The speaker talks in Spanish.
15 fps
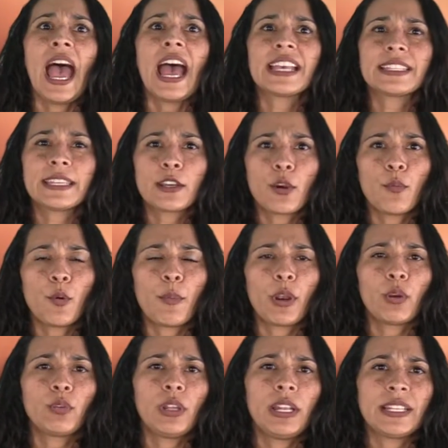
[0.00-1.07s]
así como para
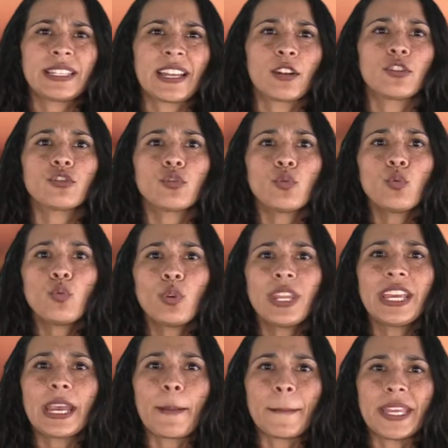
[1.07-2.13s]
utilizarlos
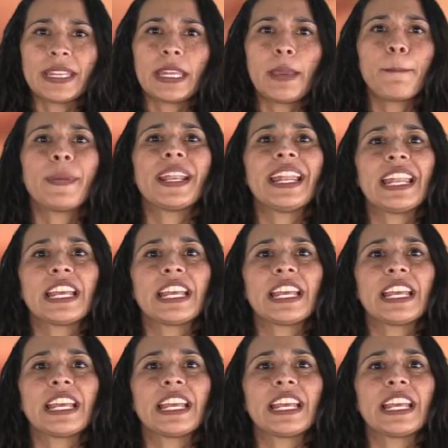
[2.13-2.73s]
únicamente para